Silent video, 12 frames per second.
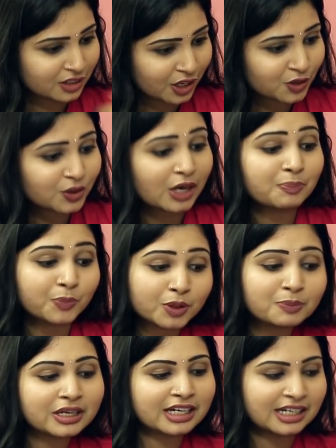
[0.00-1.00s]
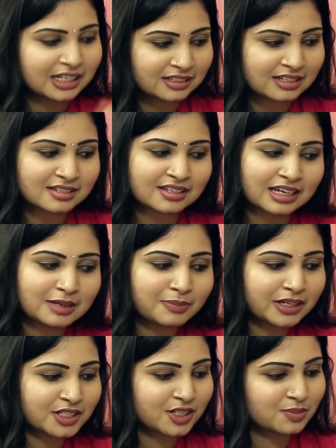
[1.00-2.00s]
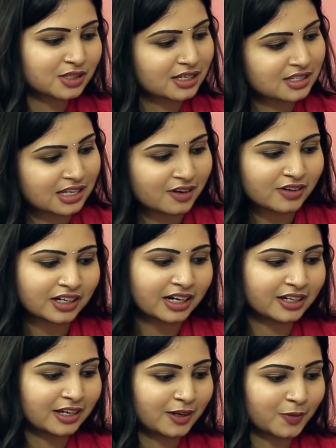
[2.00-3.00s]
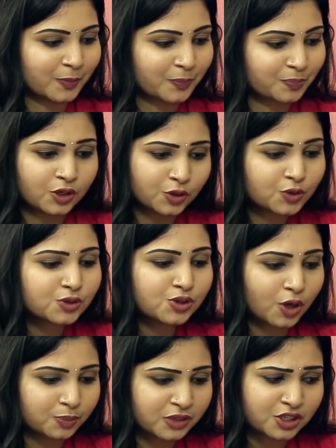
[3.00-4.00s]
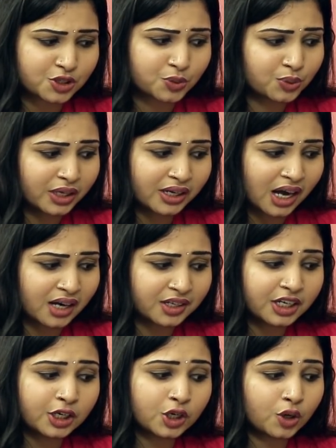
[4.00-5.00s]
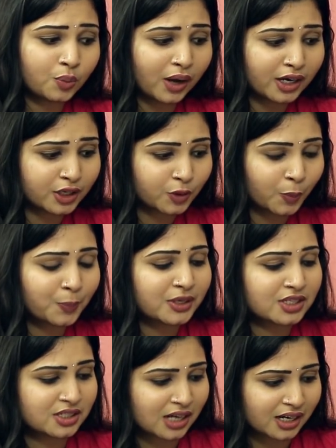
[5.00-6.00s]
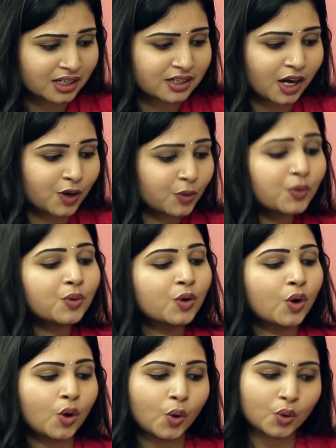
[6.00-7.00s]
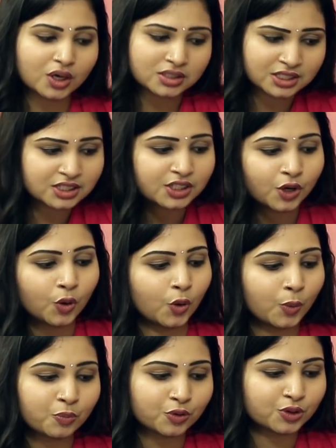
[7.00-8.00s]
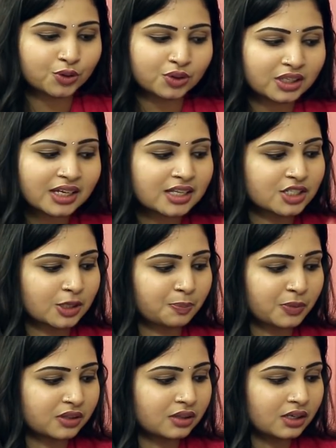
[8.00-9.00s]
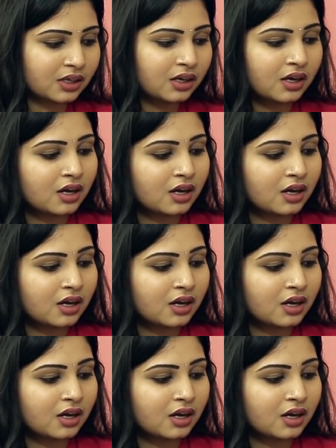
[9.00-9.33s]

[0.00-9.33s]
నన్ను ఎప్పుడు మీ ఇంటికి తీసుకెళ్ళి పరిచయం చేస్తావని అడిగాను నువ్వు జాబ్ తెచ్చుకుంటే కానీ ఇంట్లో వాళ్ళని ఒప్పించడానికి నాకు ఒక చిన్న హోప్ ఉంటుంది అని చెప్పింది